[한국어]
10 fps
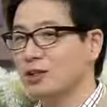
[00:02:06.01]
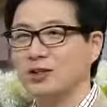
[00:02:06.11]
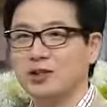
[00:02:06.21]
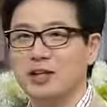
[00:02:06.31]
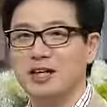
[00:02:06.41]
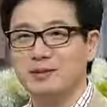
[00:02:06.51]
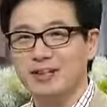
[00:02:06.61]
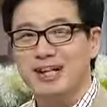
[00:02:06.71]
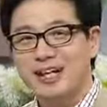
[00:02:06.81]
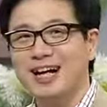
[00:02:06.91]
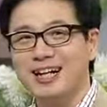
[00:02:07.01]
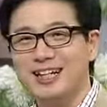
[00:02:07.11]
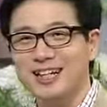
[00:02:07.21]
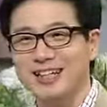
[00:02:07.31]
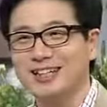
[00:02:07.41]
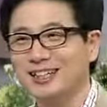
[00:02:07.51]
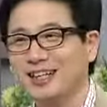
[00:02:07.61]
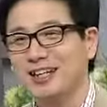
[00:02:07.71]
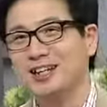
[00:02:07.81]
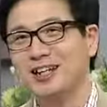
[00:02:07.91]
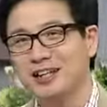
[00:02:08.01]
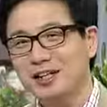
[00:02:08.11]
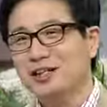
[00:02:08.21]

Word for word: 정서의 힘을 깎아내리는 예.